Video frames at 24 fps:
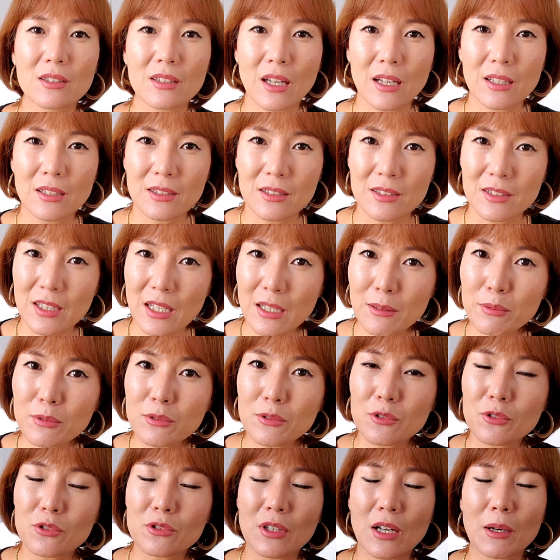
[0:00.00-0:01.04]
단
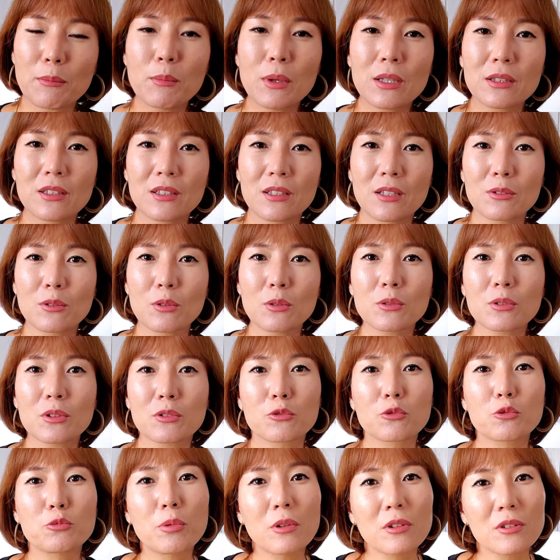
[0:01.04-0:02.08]
짧은 줄
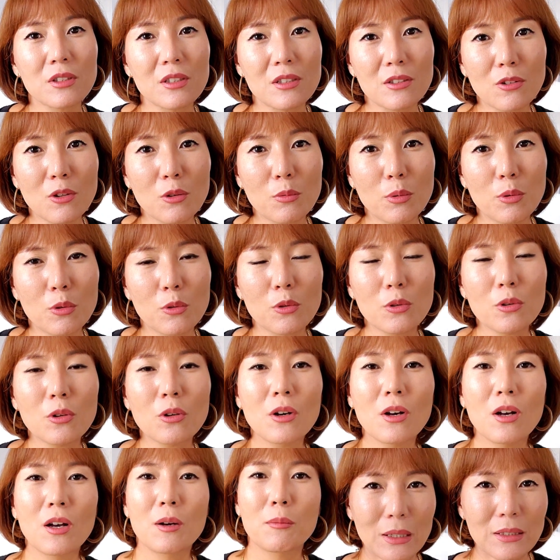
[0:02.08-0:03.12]
한마디라도 두 번
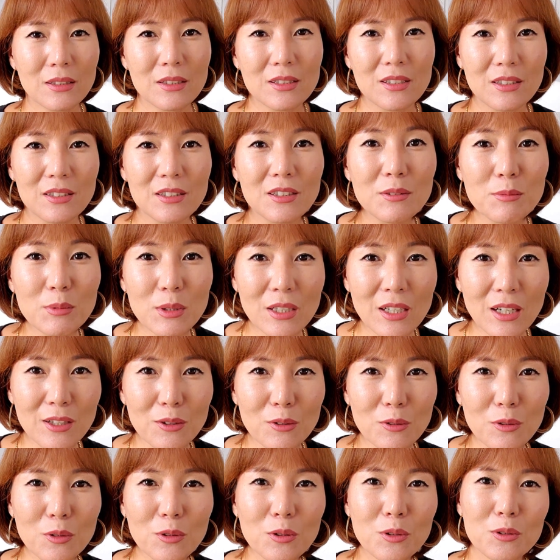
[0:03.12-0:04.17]
읽어보고 반드시 의미가
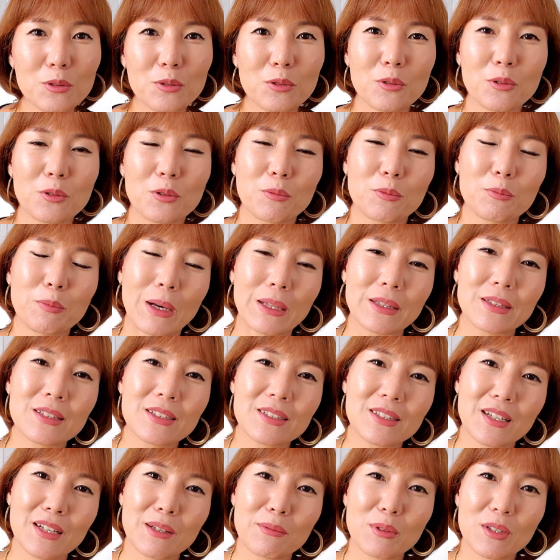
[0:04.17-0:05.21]
있고 또
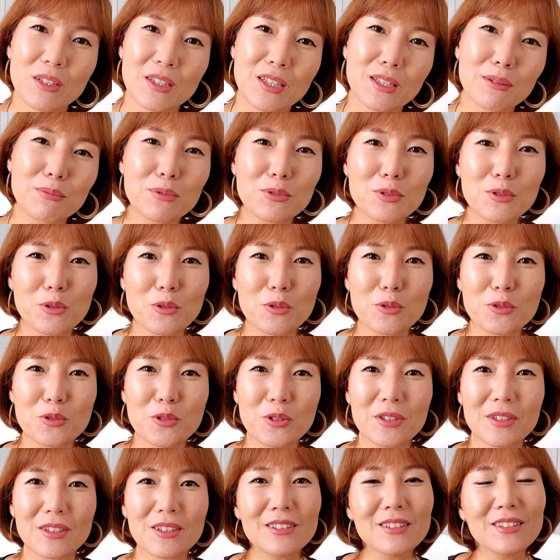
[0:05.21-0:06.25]
받는 사람이 기분 좋을
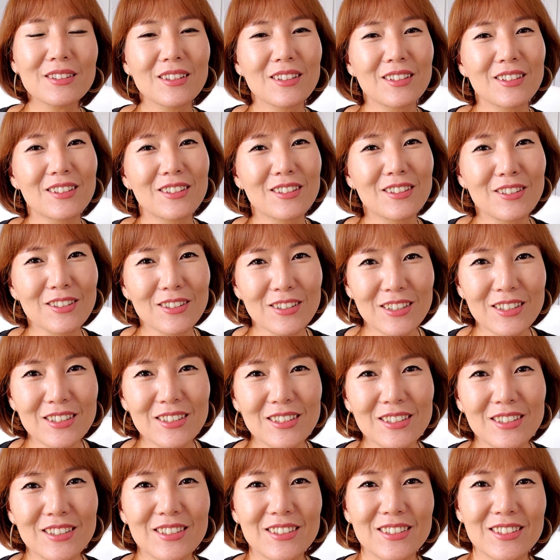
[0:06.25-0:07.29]
수 있는 그런
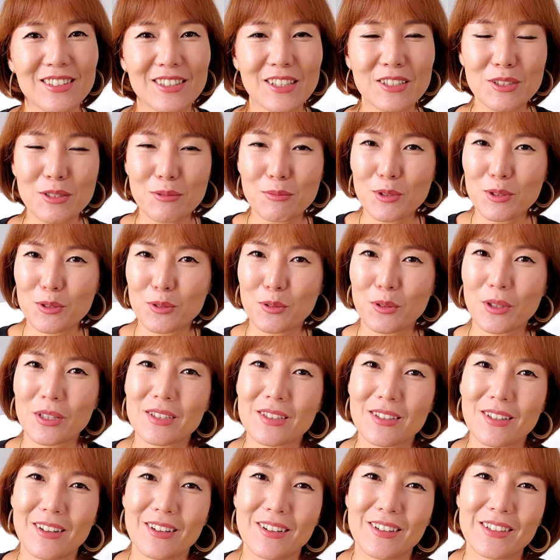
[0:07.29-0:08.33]
글을 썼으면
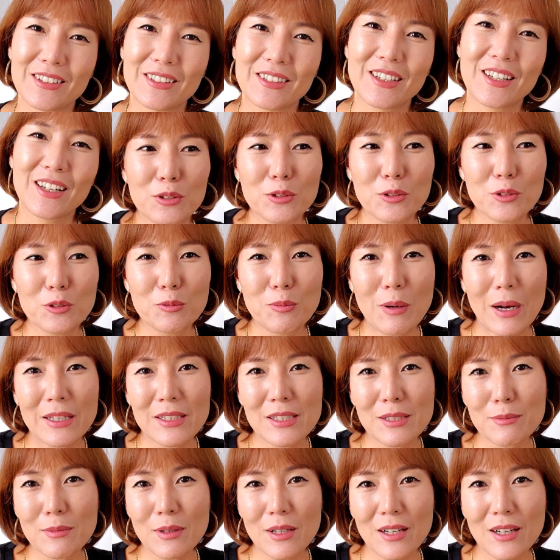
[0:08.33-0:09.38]
좋겠어요. 그리고
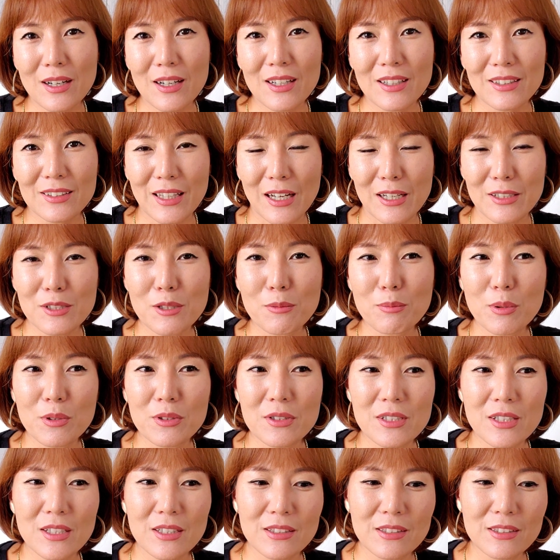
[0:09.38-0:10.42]
마지막 다섯
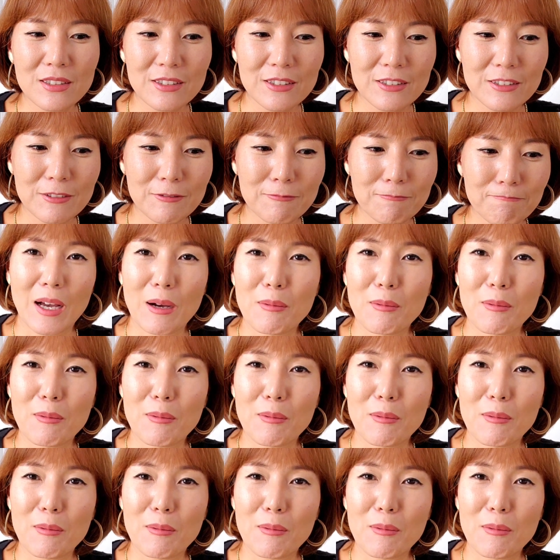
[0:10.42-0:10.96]
번째는